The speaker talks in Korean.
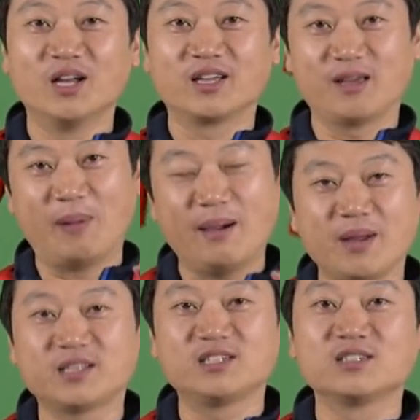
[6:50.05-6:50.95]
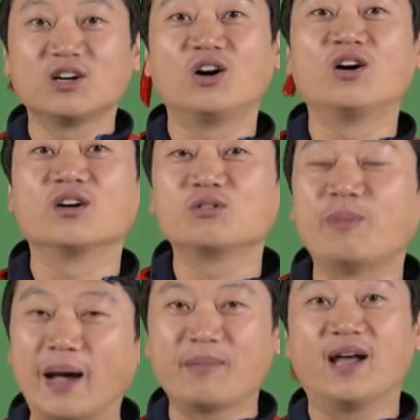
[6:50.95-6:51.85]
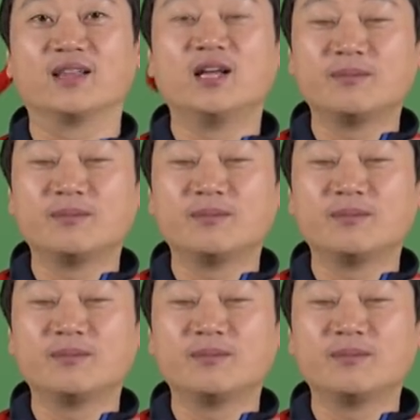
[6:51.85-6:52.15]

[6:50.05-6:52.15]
예, 마음에 드는 거이고 마음에 안,